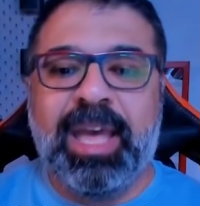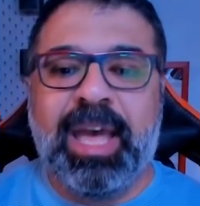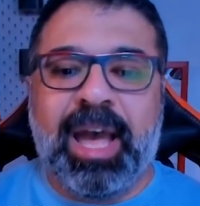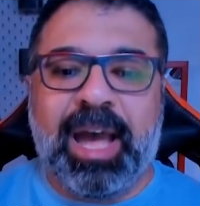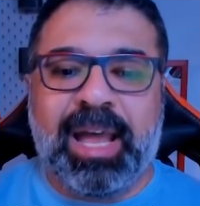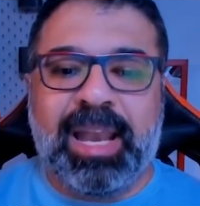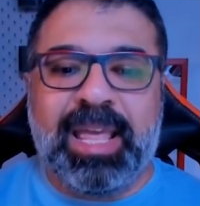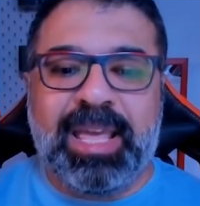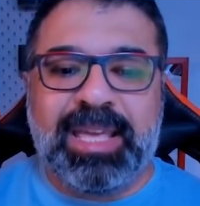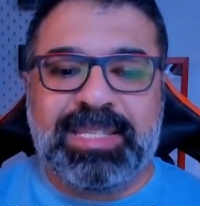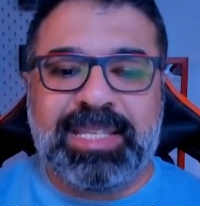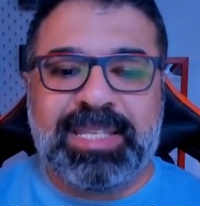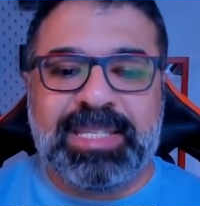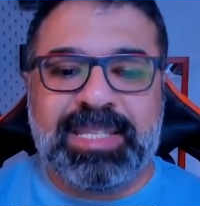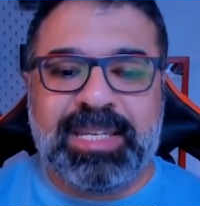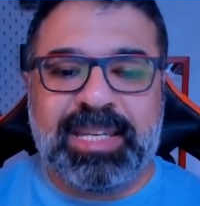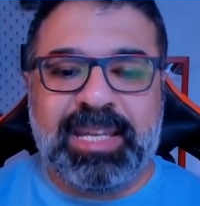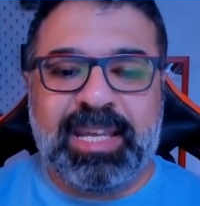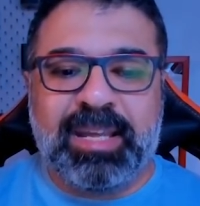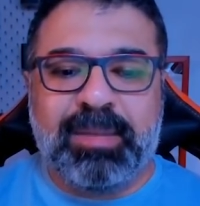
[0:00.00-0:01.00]
على اساس
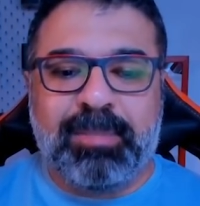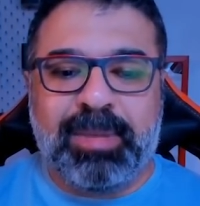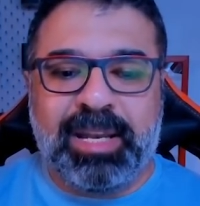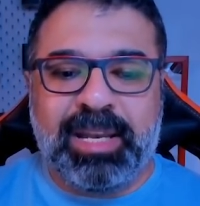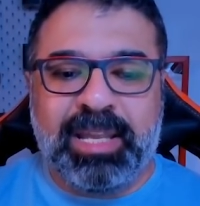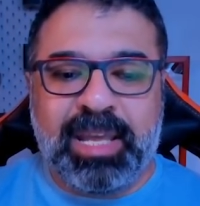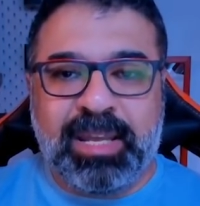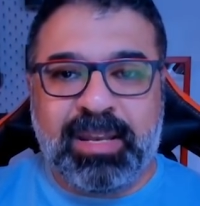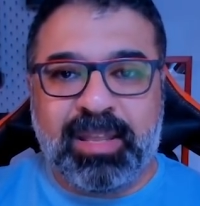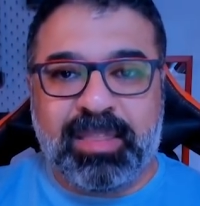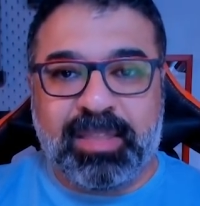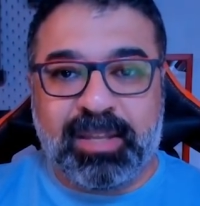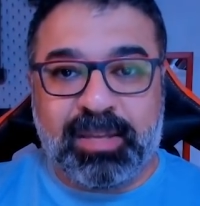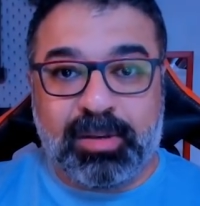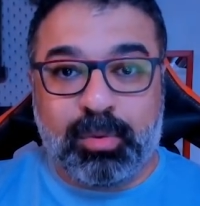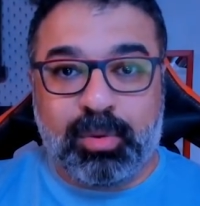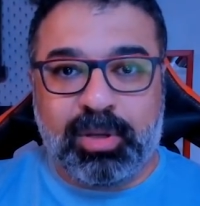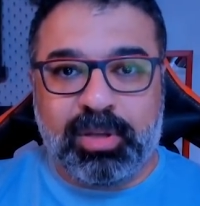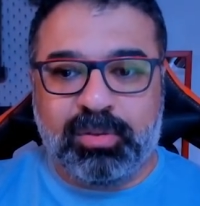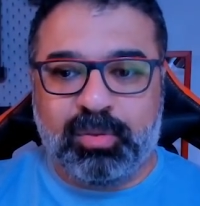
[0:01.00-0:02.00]
انها مليانه
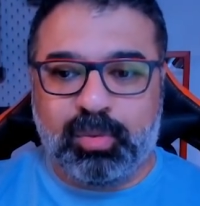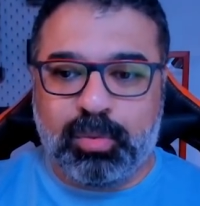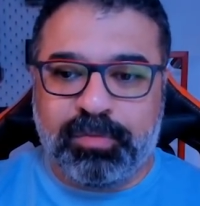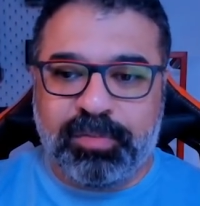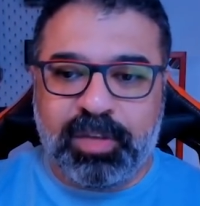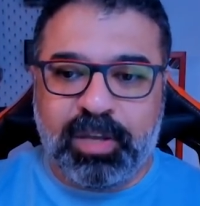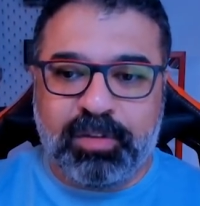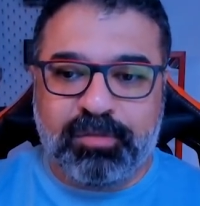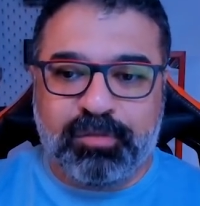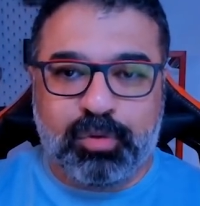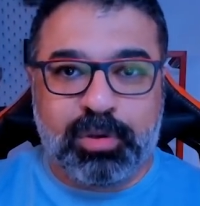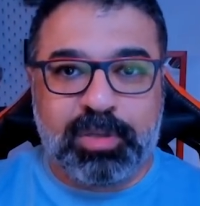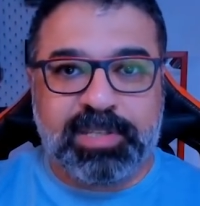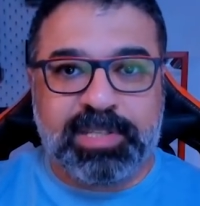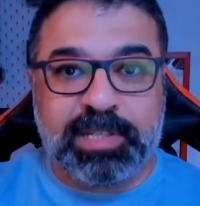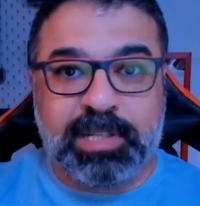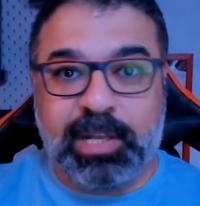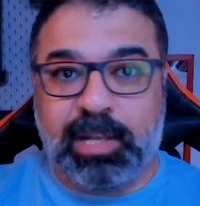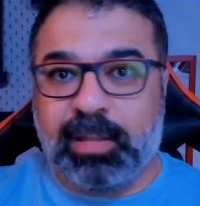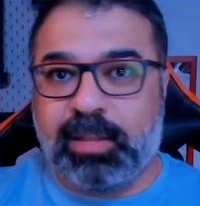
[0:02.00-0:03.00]
ثروات وفيها
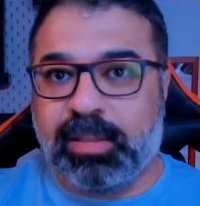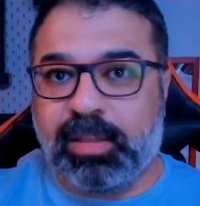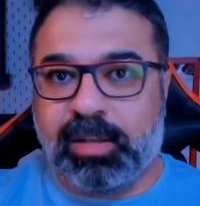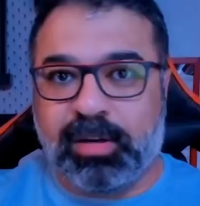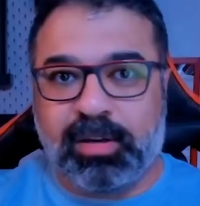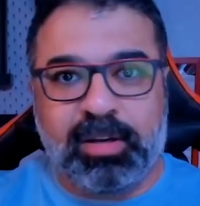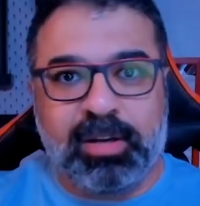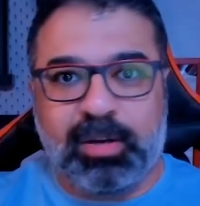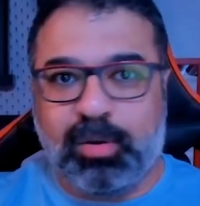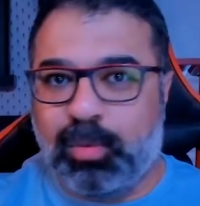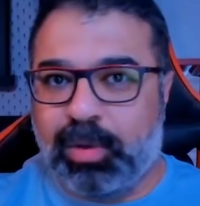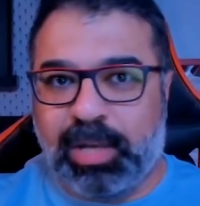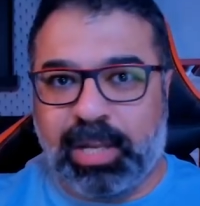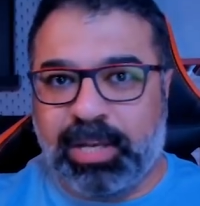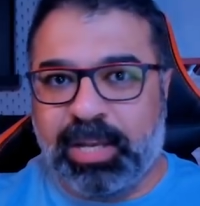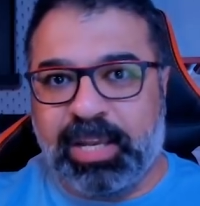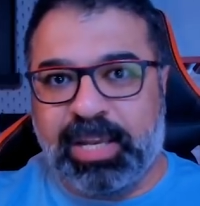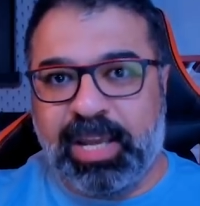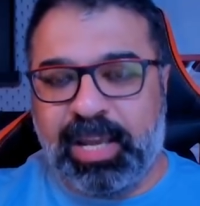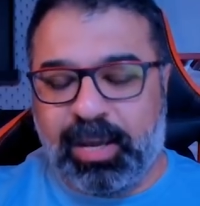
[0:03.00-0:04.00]
فرص للثراء ولا
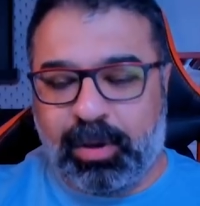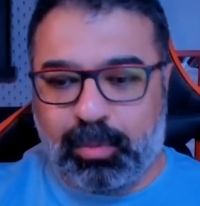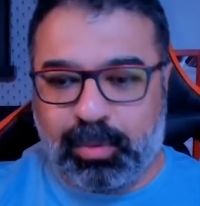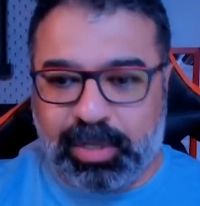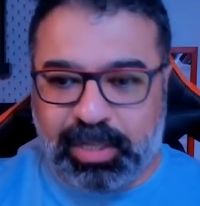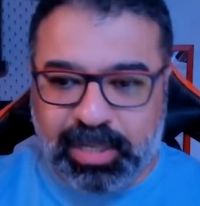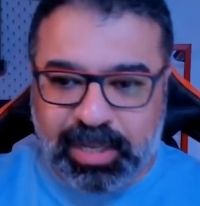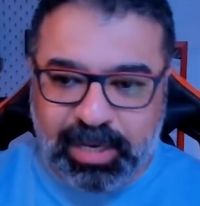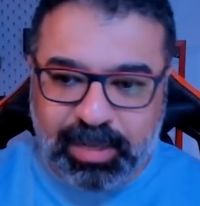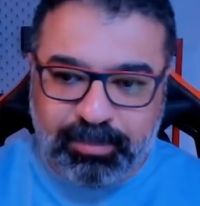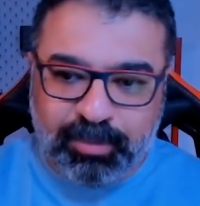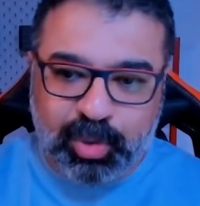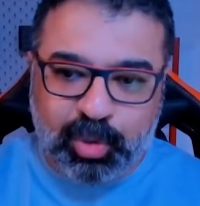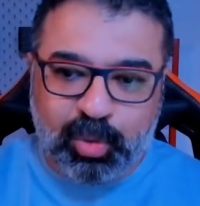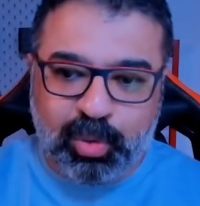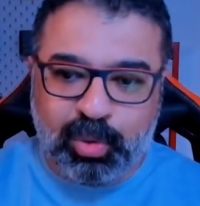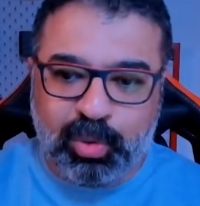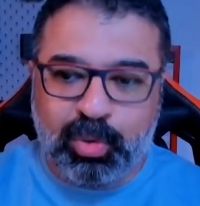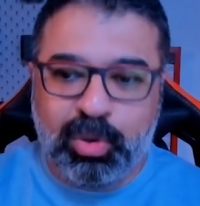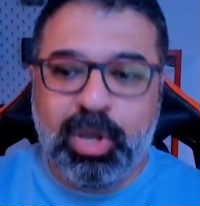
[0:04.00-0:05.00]
النجاح ولا الكلام ده
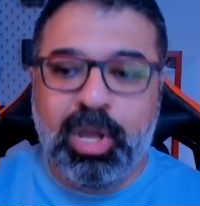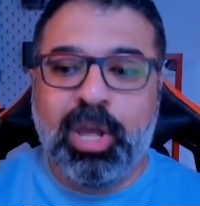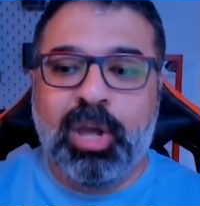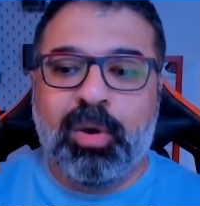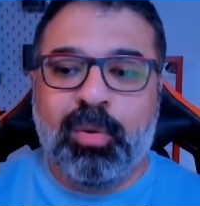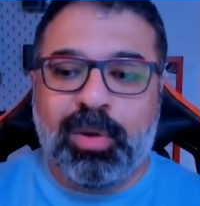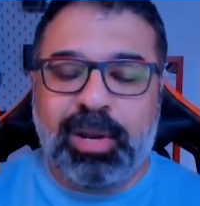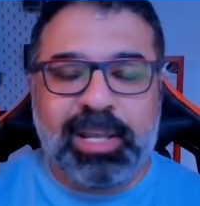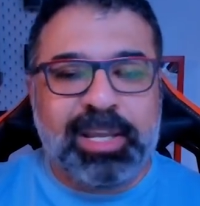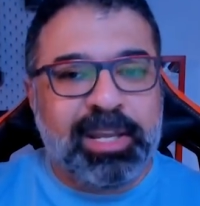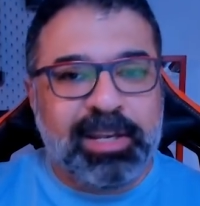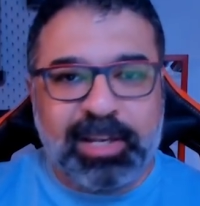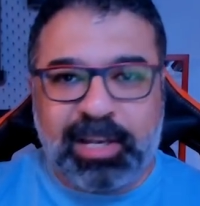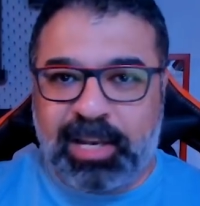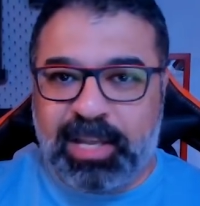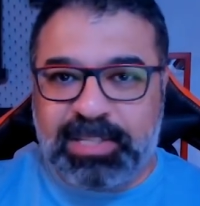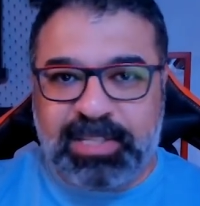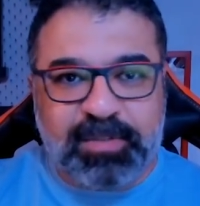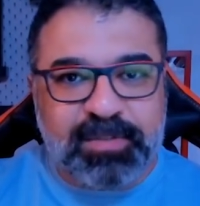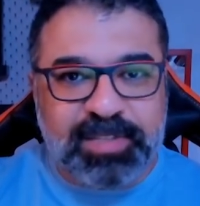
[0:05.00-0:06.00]
كله ولكن
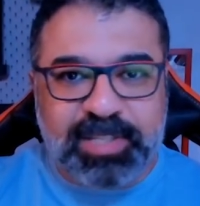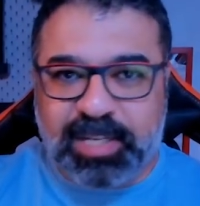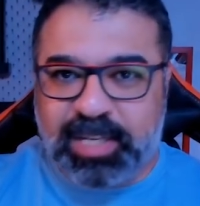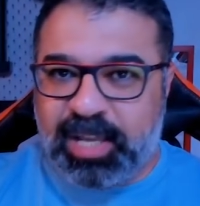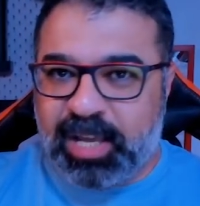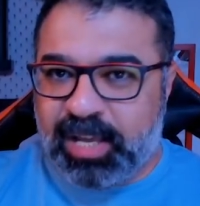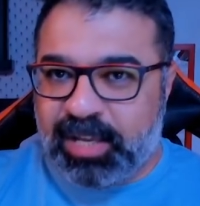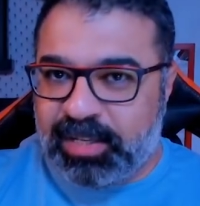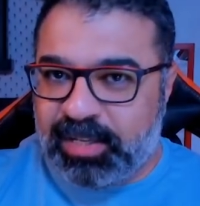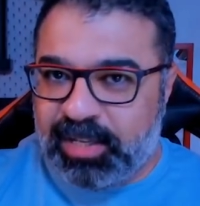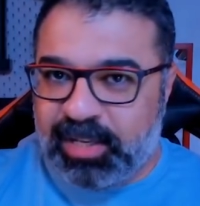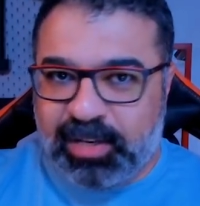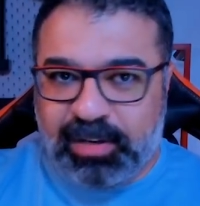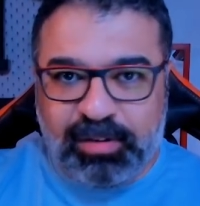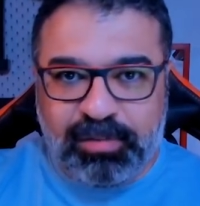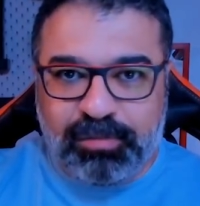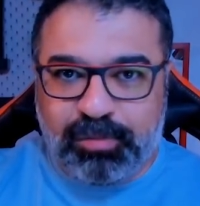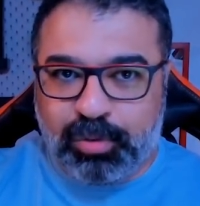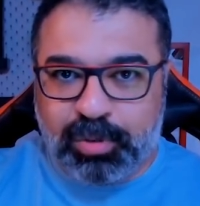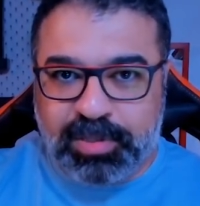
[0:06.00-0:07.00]
للاسف سريعا
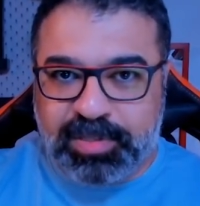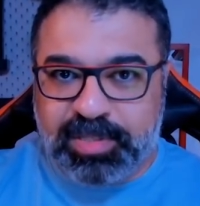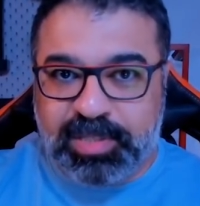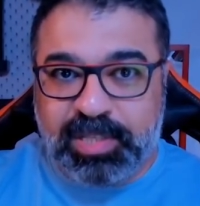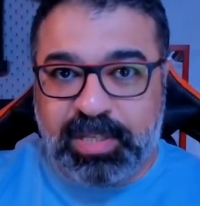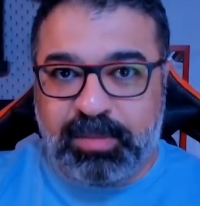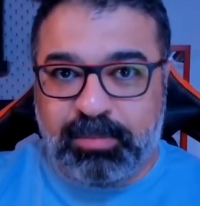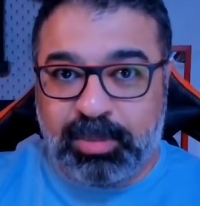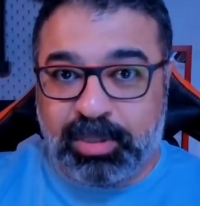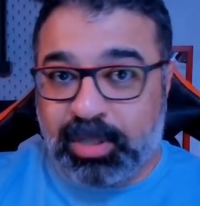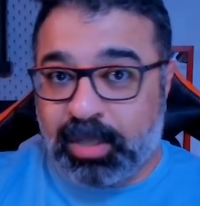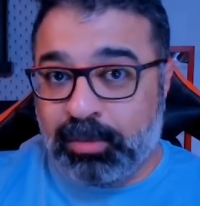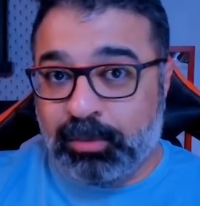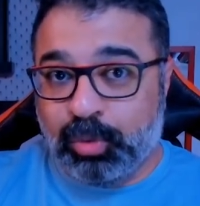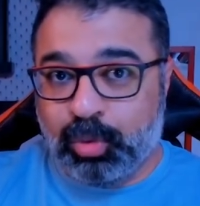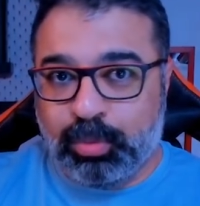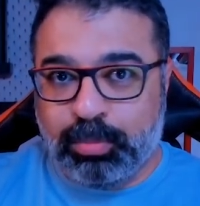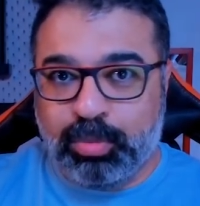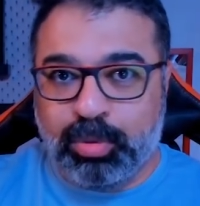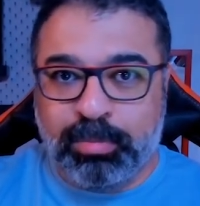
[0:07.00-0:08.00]
الفرص دي
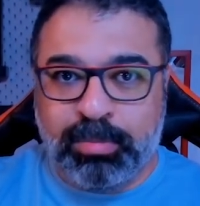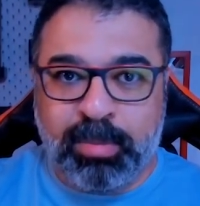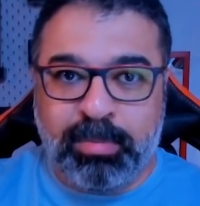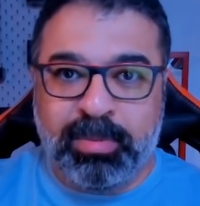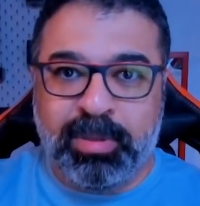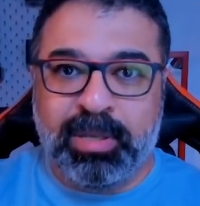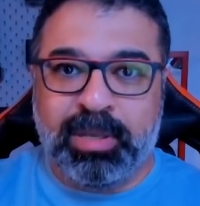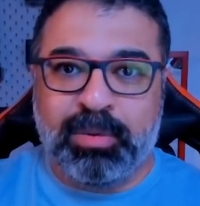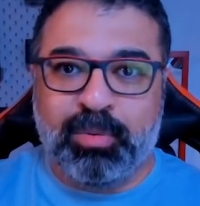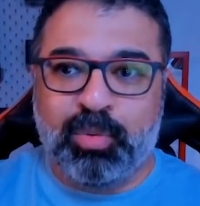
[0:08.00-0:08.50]
بتنضب وما بي...